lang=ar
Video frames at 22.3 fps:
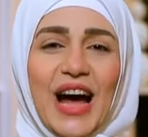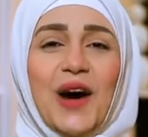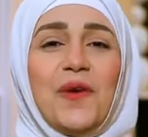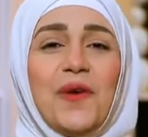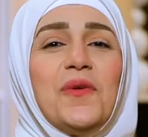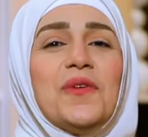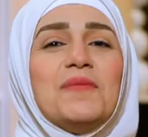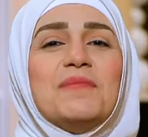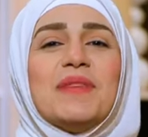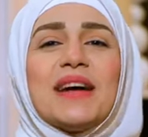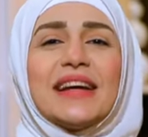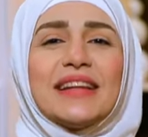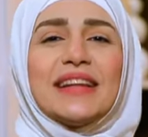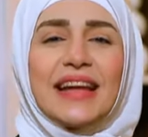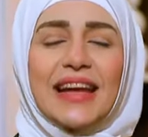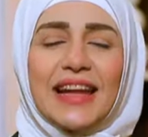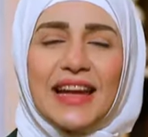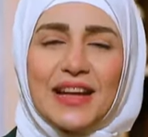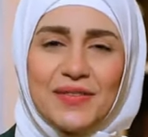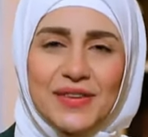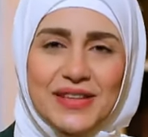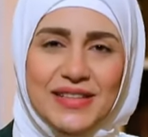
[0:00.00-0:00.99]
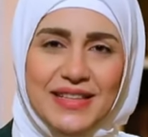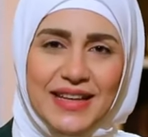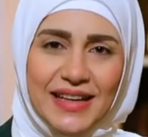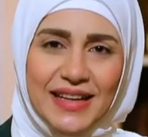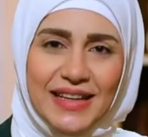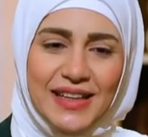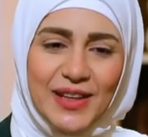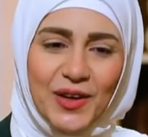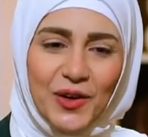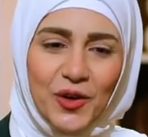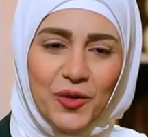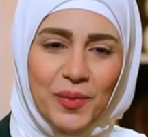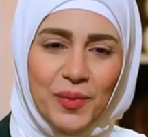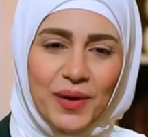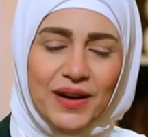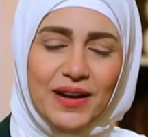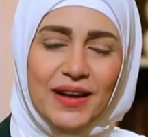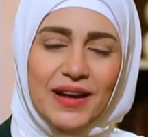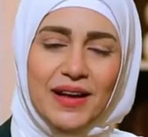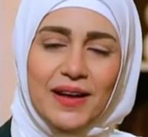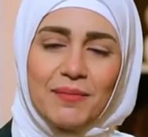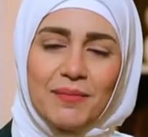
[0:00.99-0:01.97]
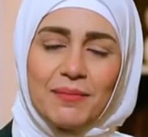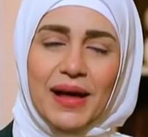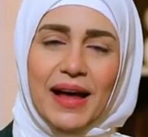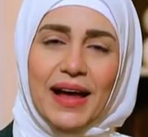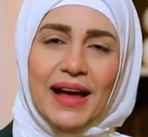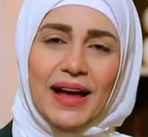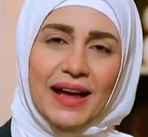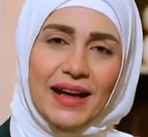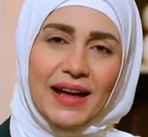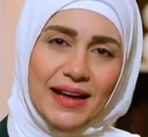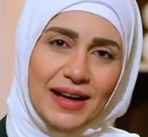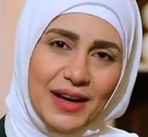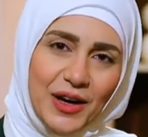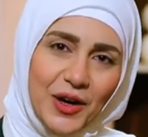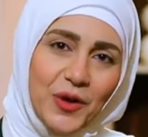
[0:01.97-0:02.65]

اول ما جت خلافه سيدنا عمر بقى